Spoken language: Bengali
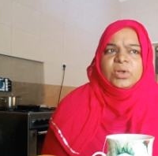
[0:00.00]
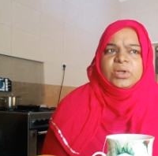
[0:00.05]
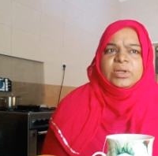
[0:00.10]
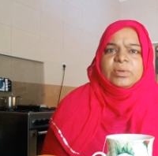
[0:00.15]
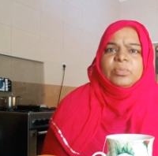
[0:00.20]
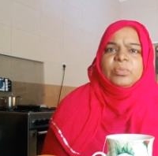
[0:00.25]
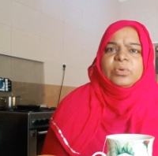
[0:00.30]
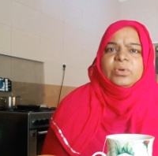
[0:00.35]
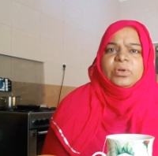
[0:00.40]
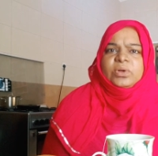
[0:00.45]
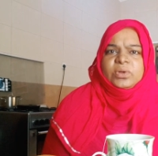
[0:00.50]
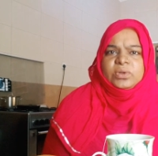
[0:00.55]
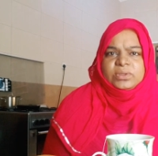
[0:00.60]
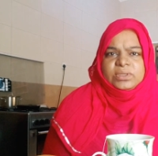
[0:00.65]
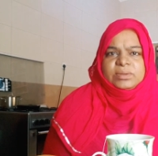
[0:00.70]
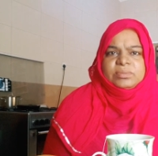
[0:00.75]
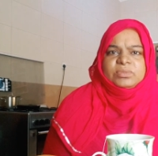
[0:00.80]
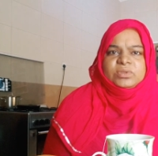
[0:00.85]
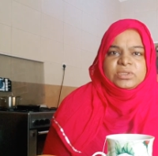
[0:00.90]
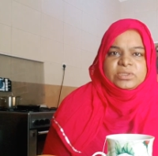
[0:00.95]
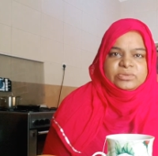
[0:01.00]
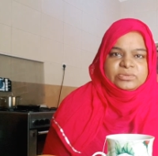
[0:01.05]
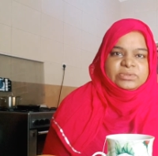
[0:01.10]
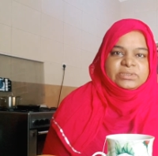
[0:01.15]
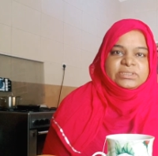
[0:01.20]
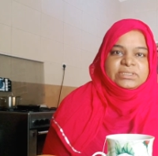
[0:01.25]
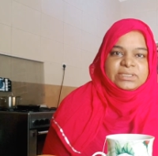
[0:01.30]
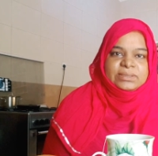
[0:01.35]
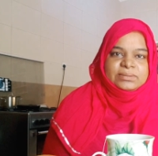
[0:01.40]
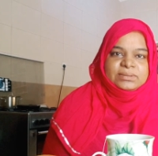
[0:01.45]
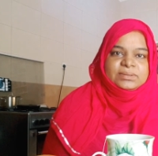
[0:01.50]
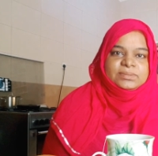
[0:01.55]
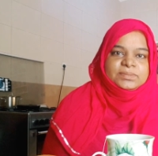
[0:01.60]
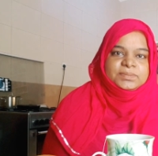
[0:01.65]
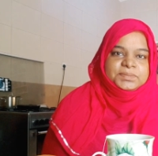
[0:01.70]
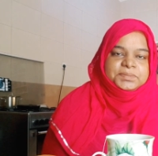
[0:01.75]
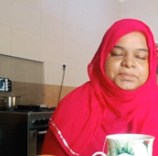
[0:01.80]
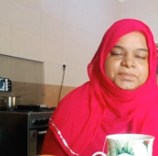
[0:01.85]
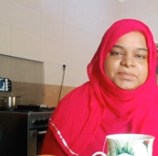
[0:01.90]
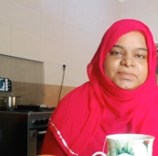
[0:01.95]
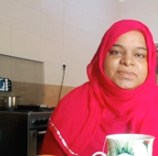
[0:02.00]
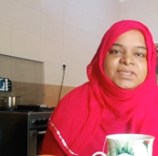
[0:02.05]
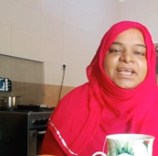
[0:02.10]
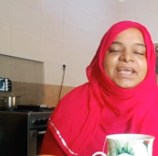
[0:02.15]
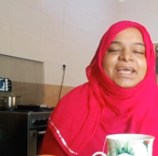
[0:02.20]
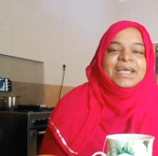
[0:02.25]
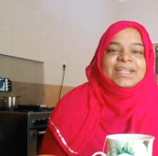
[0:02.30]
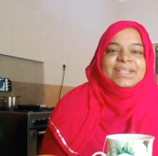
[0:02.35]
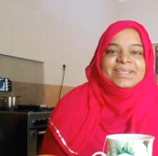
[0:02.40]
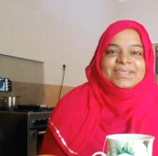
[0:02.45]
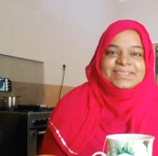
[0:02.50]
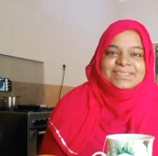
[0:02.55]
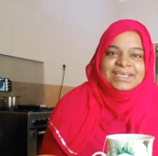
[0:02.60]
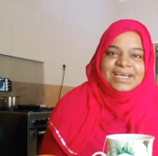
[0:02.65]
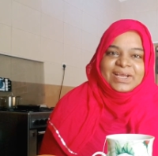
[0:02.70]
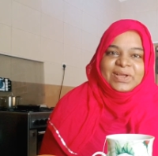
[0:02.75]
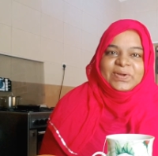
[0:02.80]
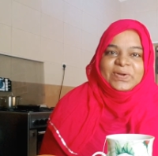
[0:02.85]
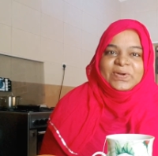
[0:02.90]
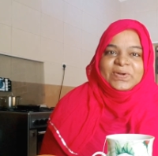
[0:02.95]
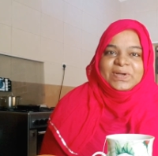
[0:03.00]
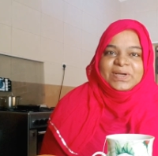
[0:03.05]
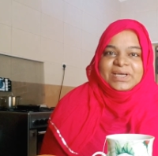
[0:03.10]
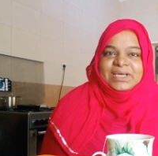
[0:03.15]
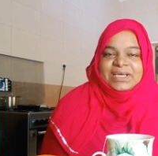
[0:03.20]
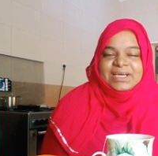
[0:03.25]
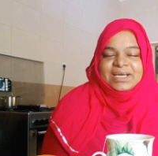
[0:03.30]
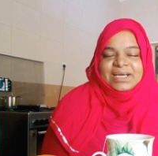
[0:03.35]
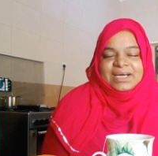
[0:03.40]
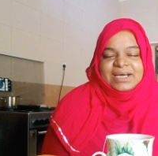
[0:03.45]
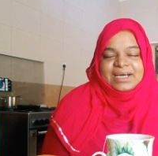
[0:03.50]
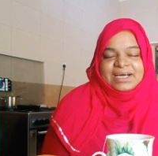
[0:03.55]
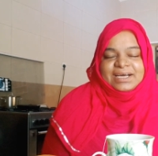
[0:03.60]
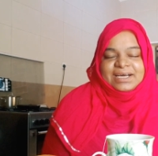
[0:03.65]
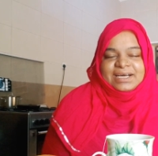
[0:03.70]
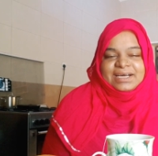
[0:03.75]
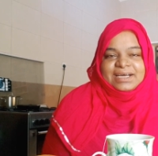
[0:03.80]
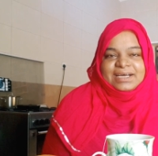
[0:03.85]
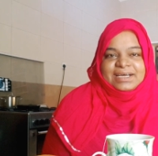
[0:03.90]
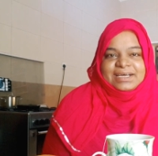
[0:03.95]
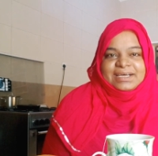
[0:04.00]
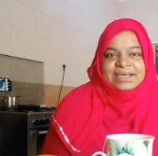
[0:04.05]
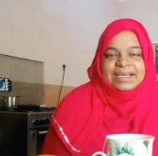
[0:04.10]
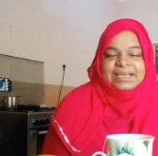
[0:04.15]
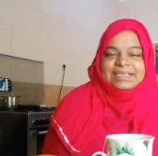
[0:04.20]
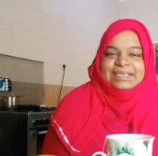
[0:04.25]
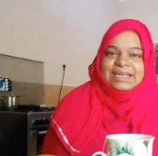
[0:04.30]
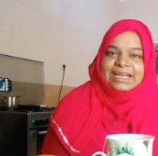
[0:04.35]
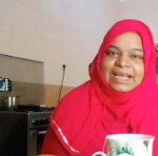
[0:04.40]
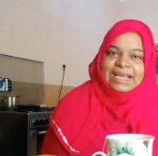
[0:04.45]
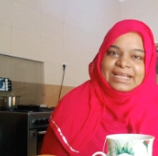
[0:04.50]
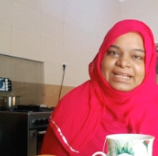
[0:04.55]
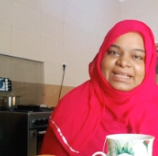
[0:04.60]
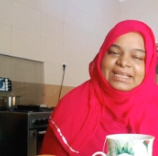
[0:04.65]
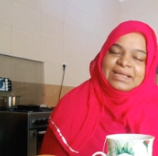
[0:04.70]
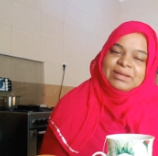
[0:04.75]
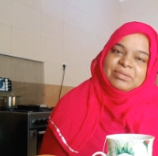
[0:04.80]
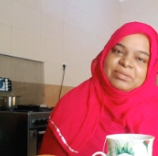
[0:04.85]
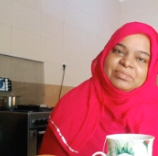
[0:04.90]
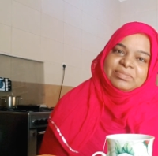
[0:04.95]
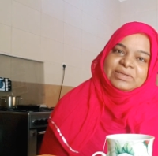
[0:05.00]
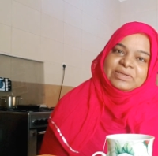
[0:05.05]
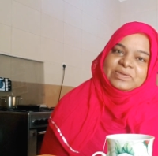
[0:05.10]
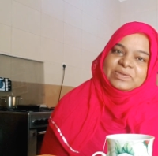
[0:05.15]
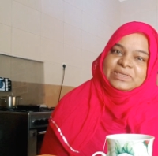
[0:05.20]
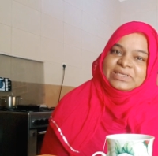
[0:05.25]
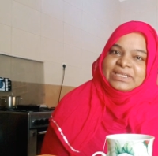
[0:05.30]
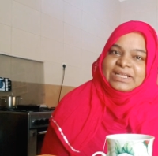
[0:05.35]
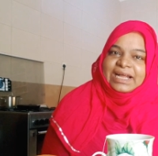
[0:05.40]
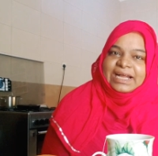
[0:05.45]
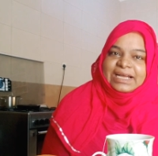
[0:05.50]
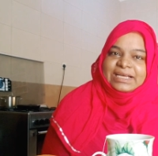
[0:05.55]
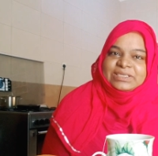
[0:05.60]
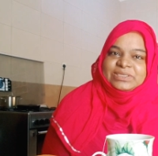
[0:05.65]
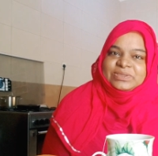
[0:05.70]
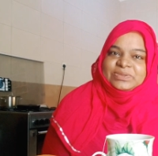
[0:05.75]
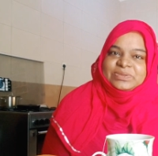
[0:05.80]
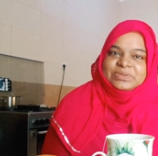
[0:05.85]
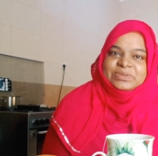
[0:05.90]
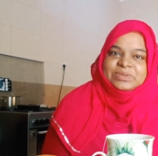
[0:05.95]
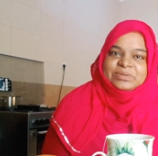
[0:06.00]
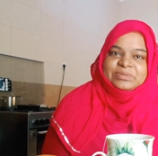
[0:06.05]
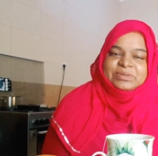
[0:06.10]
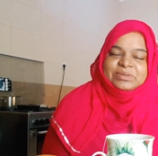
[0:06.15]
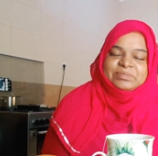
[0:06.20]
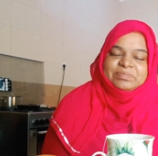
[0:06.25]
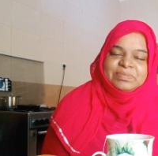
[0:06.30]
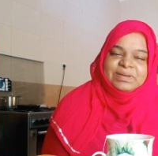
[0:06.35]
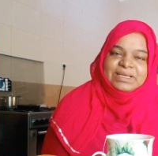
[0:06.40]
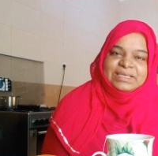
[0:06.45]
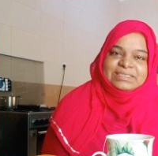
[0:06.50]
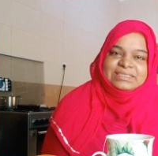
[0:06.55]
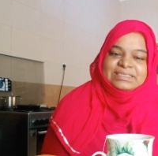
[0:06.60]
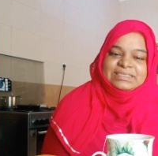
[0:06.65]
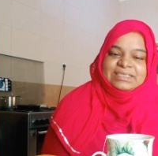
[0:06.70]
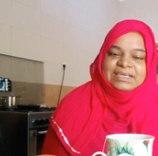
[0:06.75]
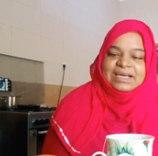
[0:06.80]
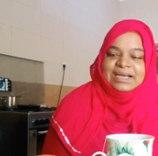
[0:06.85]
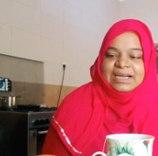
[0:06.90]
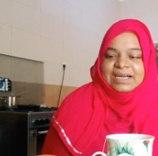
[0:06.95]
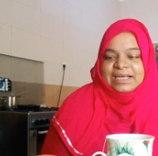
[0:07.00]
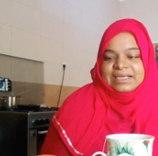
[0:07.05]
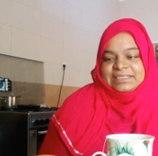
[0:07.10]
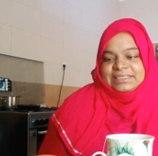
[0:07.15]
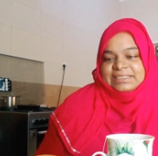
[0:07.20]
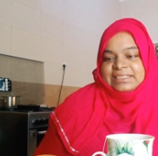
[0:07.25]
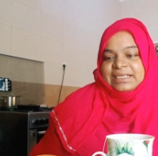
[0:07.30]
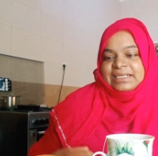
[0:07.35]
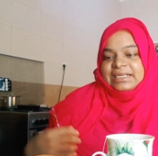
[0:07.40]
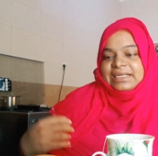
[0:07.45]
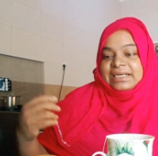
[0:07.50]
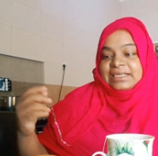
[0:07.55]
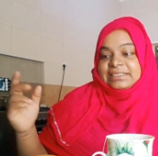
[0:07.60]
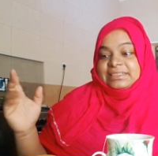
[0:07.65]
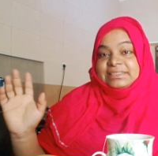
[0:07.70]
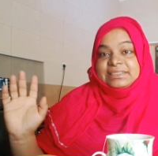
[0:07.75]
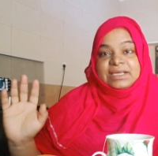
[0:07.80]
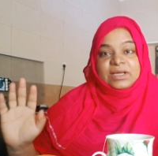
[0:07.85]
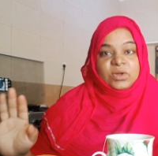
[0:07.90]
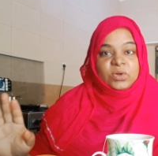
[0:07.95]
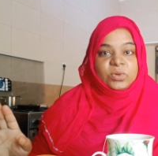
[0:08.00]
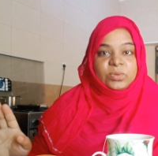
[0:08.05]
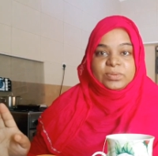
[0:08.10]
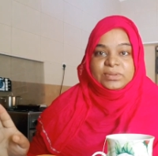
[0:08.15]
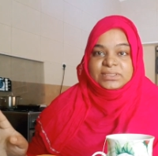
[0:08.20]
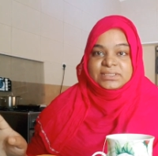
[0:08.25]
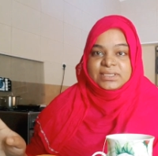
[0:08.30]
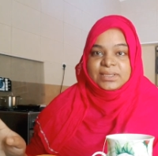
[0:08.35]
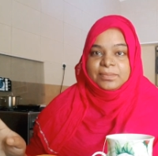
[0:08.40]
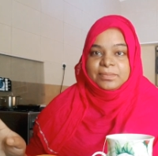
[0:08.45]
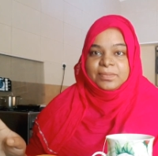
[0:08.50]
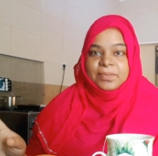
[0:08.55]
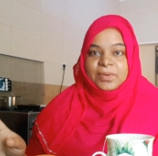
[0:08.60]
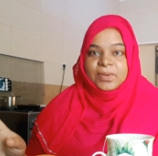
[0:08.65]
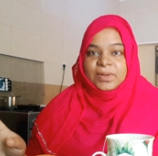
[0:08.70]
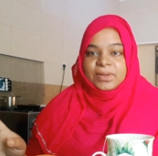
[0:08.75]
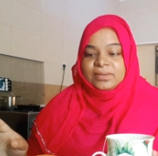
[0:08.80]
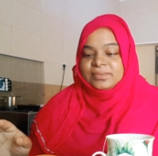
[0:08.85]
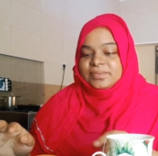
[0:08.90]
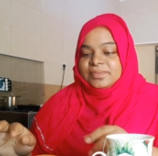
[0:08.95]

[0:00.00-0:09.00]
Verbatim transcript: নটা পনেরোতে মনে হয় উঠছি আমি তো যাই হোক একটি লাইক দিয়ে আমার ভিডিওটি দেখা শুরু করবেন প্লিজ আর আজকের নাস্তা খুবই সিম্পল